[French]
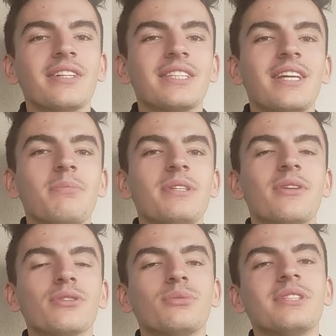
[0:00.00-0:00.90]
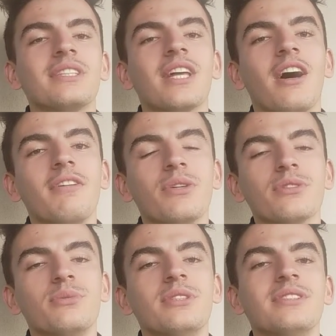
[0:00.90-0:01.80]
qui habitent en Suisse, qui travaillent en
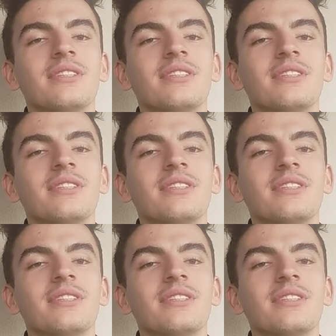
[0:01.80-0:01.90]
Suisse,